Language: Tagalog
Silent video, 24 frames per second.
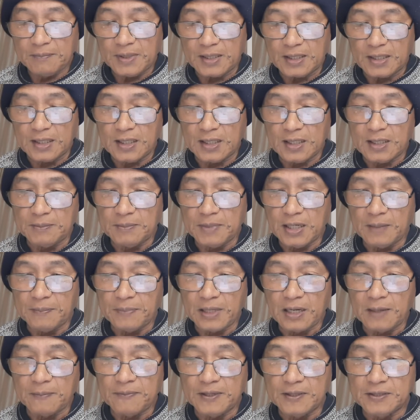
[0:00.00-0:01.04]
para
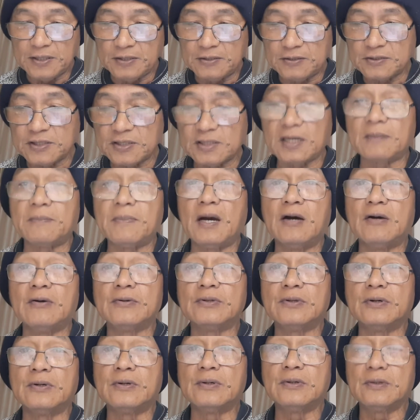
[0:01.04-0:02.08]
makapag-apply dito sa
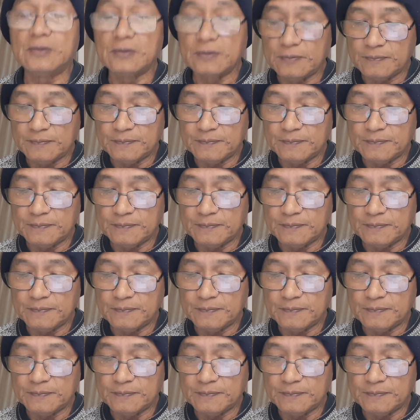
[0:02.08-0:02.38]
trabaho ito.